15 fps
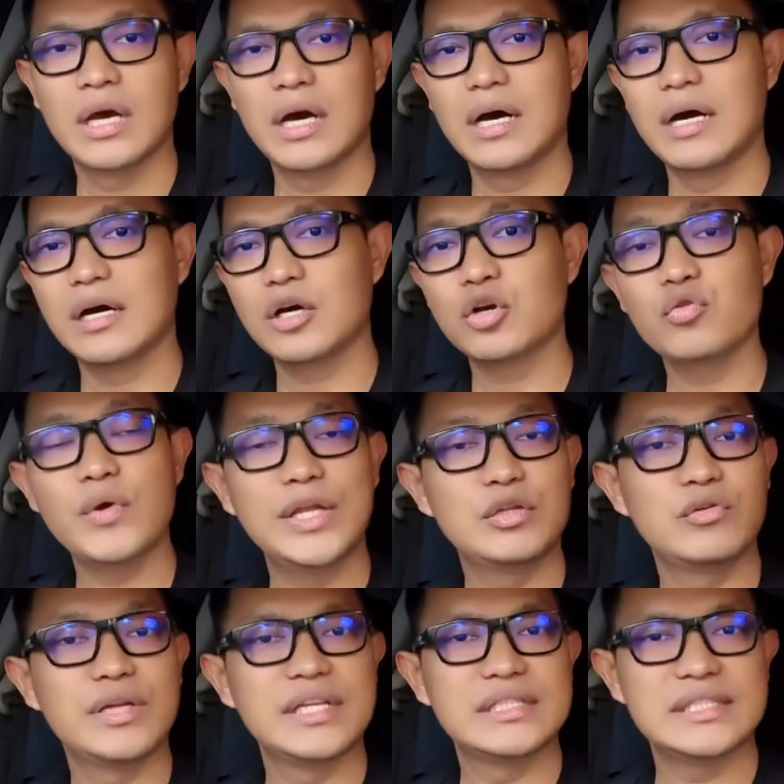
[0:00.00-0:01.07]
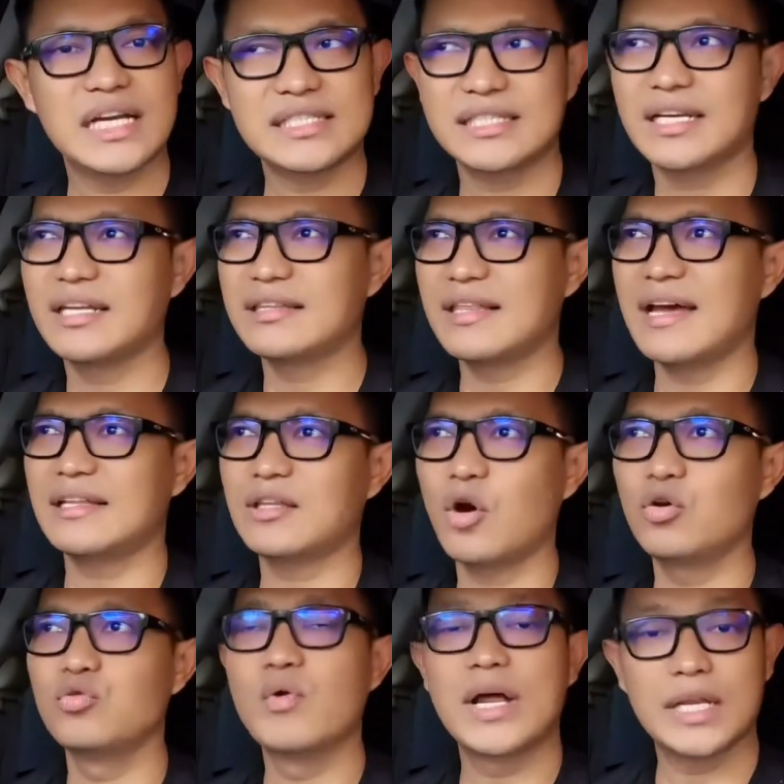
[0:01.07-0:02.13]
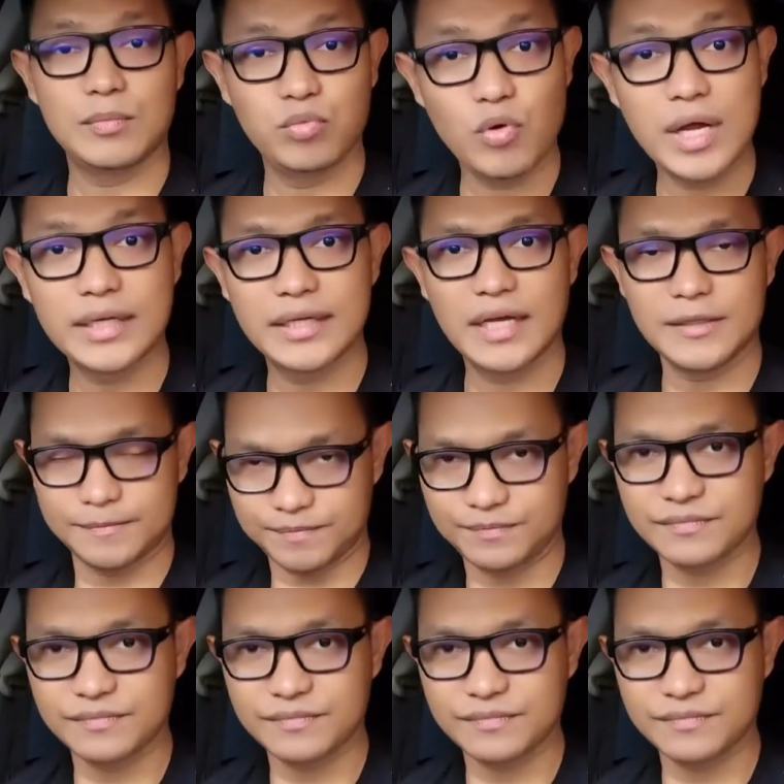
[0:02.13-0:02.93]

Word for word: uh, kru Indonesia sekitar tahun 2000-an ya